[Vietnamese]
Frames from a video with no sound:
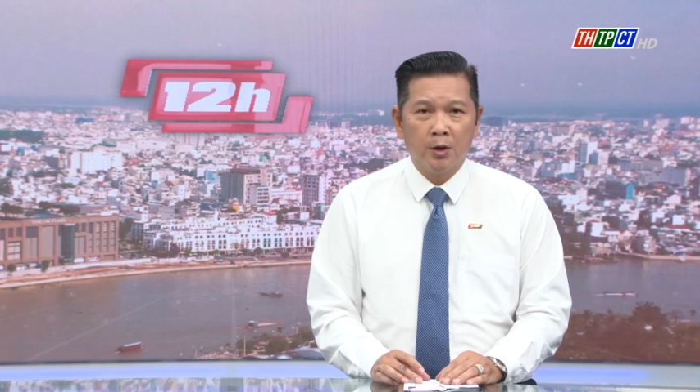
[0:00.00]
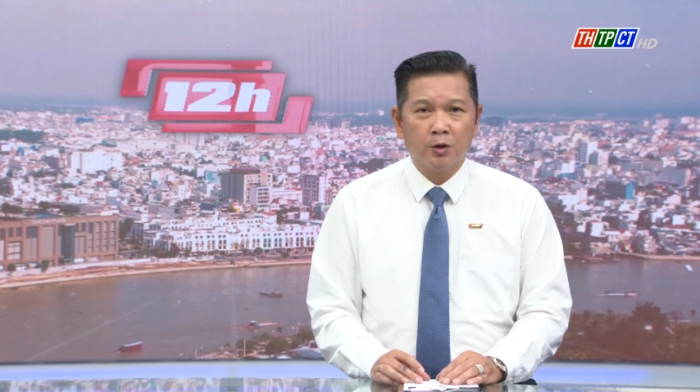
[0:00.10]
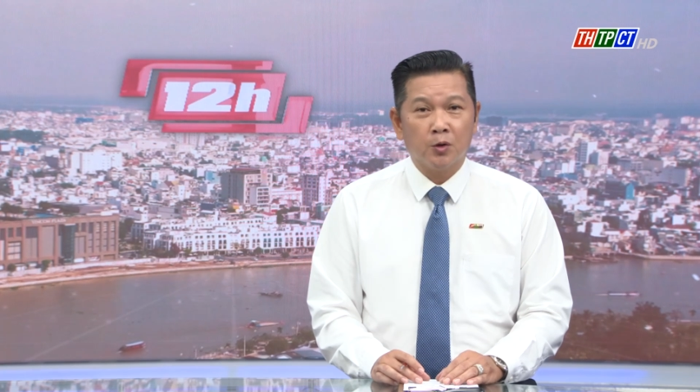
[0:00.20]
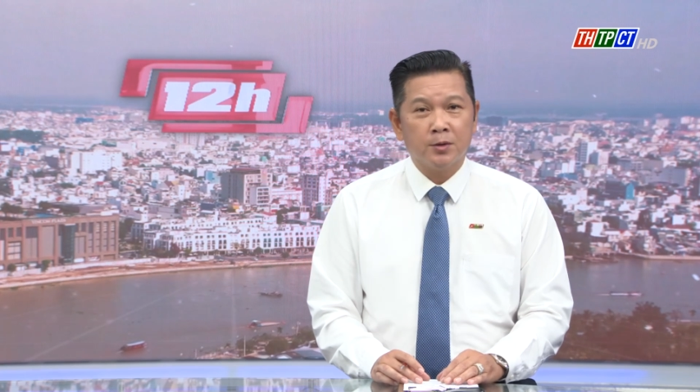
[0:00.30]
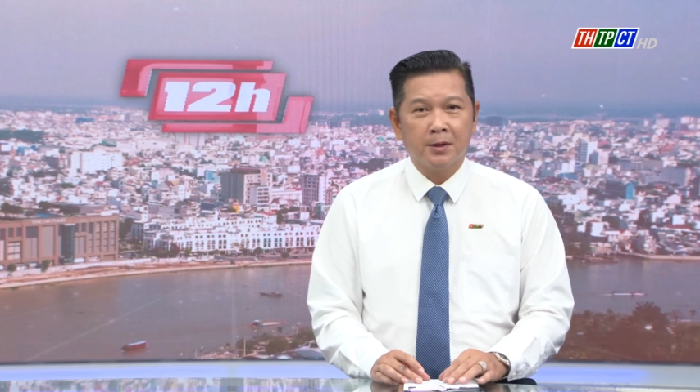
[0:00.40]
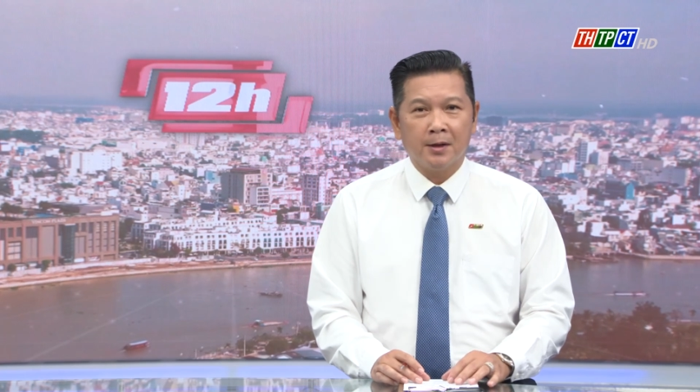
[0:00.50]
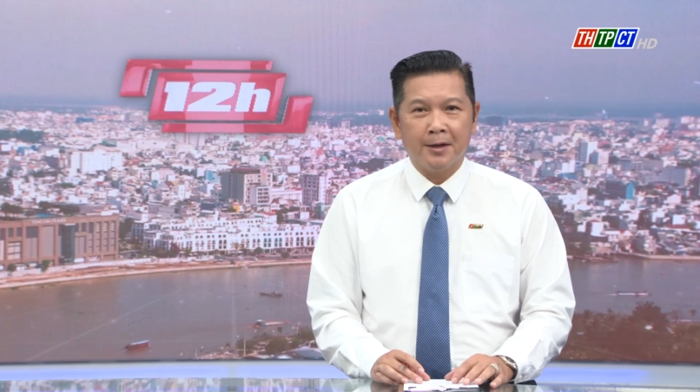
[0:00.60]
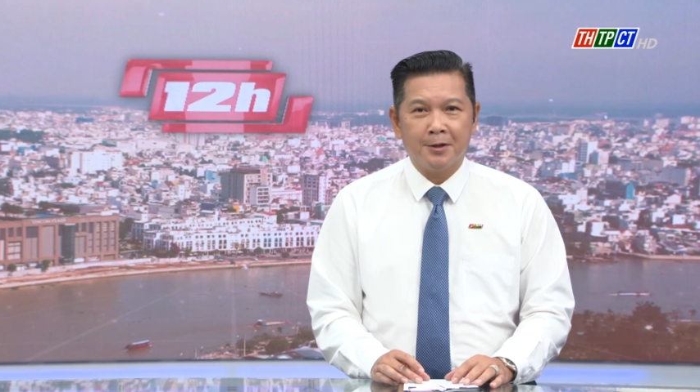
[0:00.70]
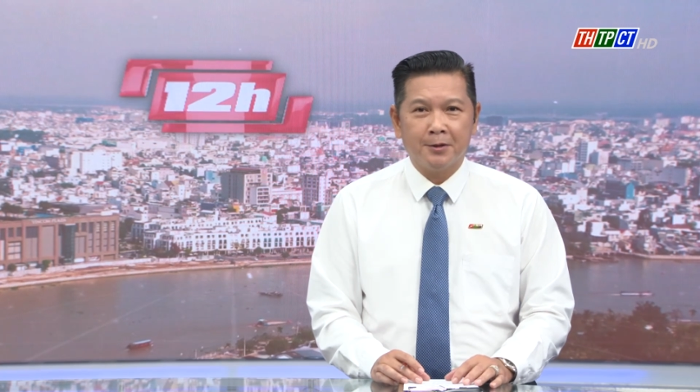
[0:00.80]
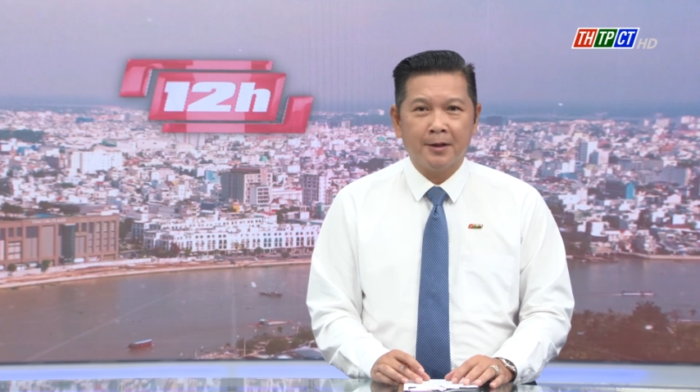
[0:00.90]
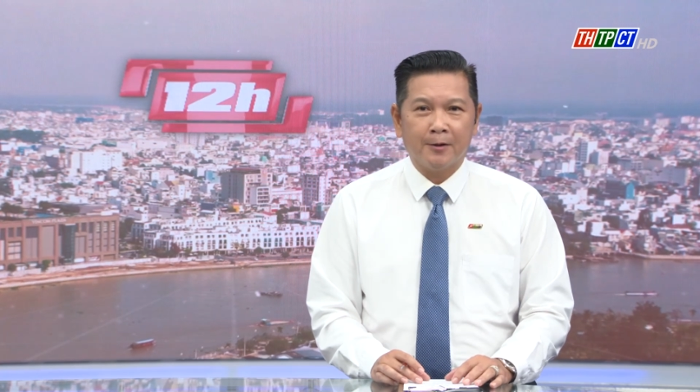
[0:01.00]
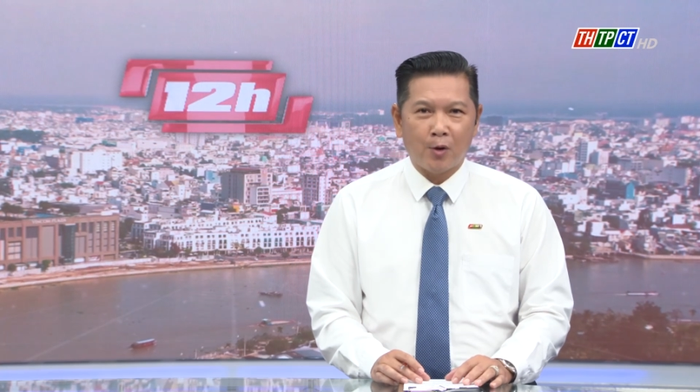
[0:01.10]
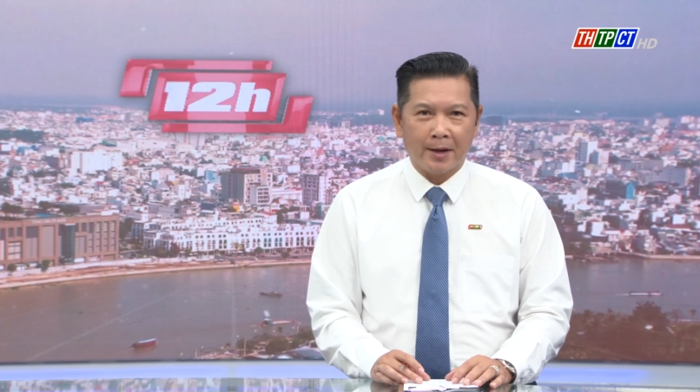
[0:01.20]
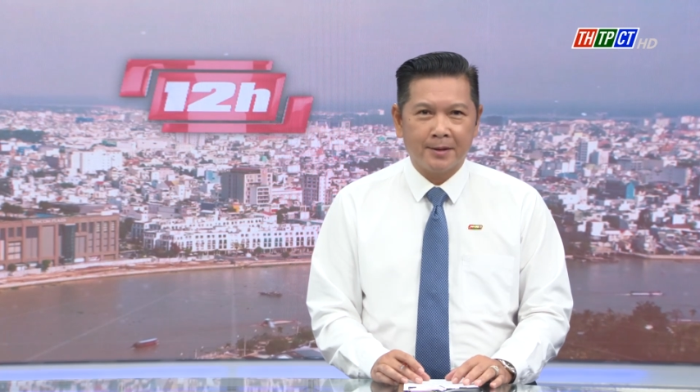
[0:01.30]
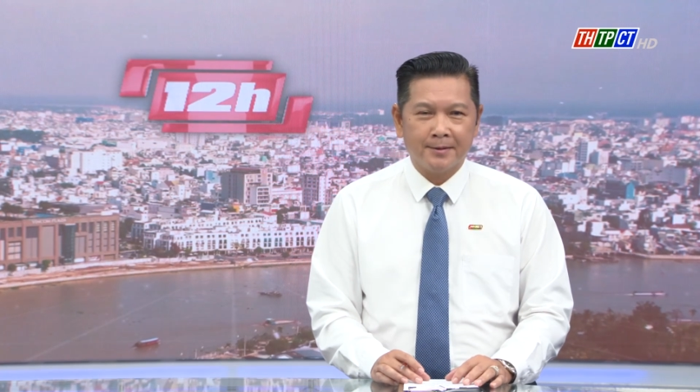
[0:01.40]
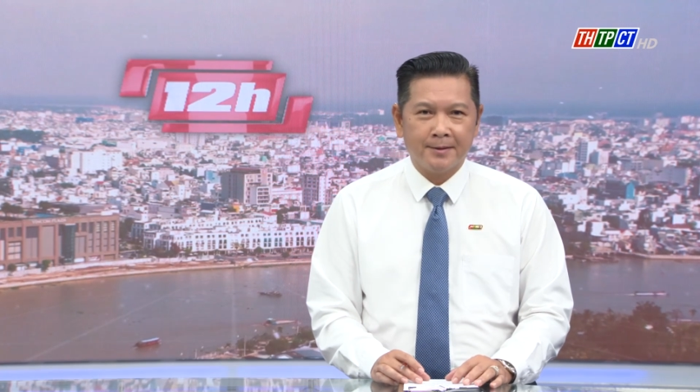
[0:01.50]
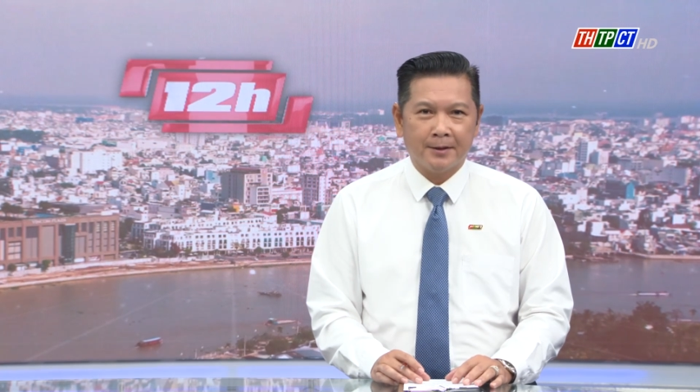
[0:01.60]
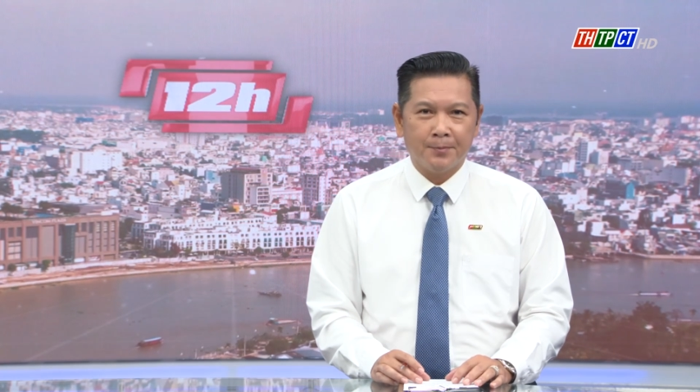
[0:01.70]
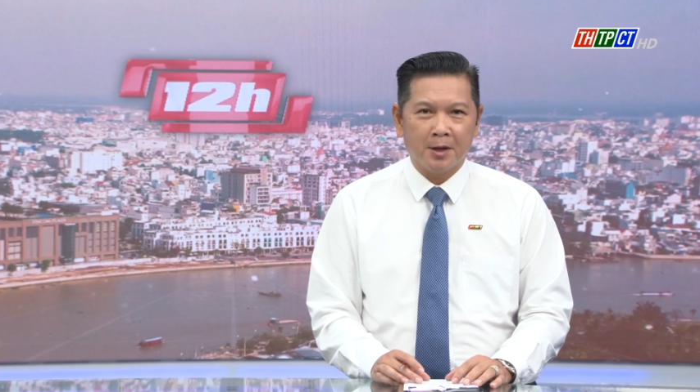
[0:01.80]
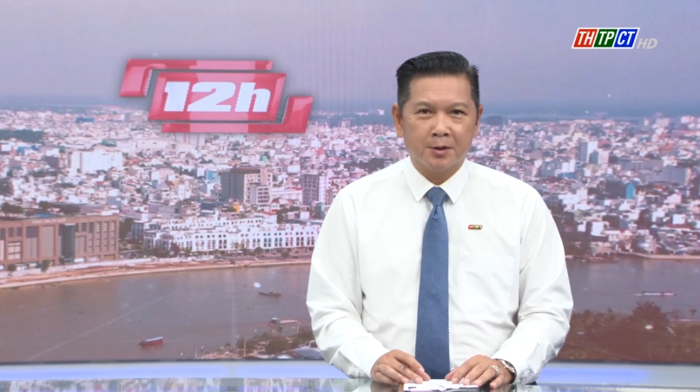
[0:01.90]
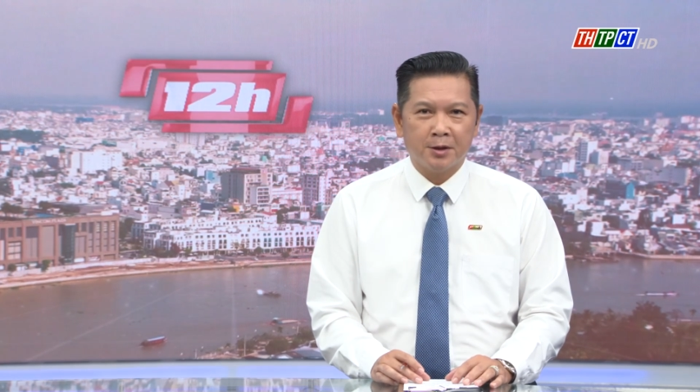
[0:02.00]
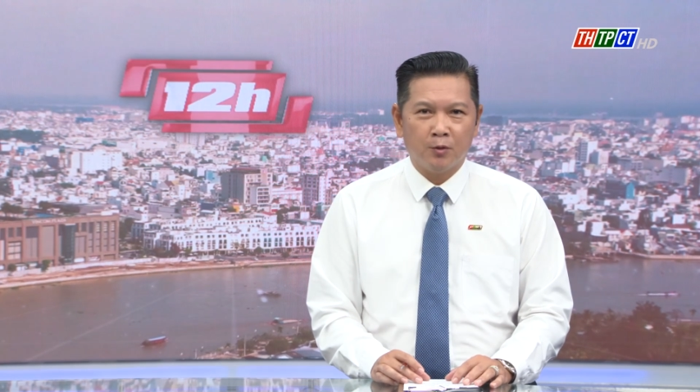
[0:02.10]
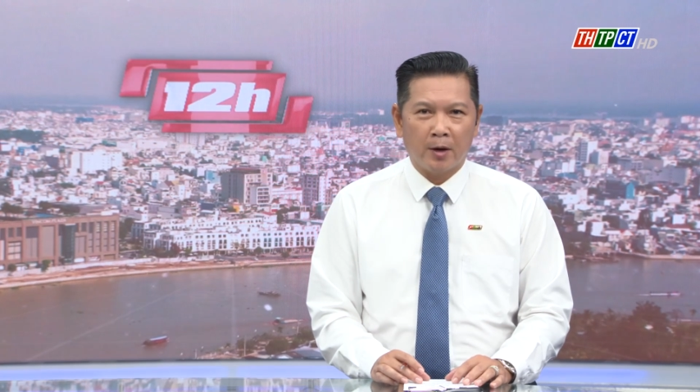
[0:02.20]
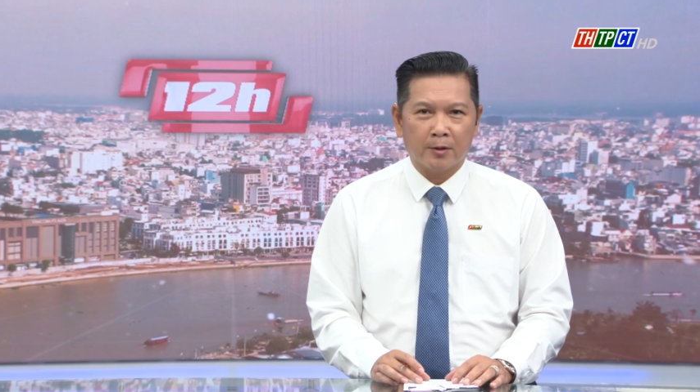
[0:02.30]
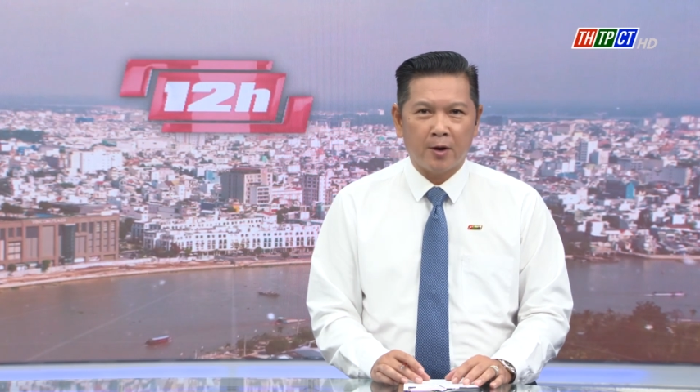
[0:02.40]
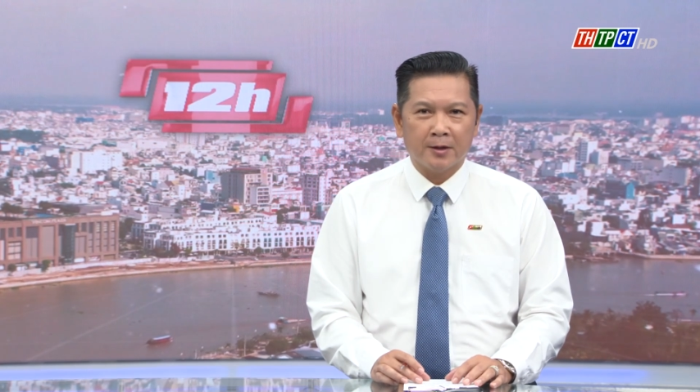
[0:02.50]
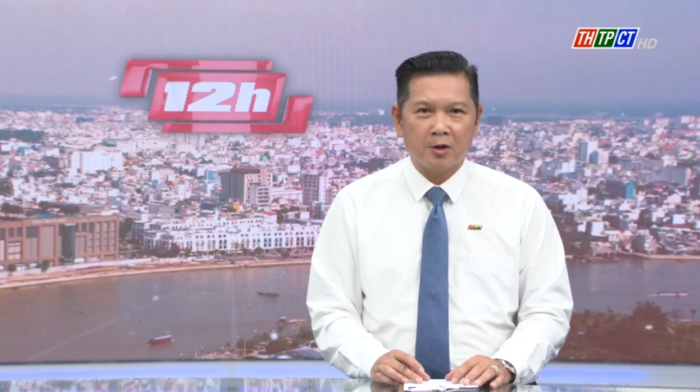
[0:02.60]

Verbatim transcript: tổ chức lễ trưởng thành đoàn và tiếp nhận sinh hoạt đoàn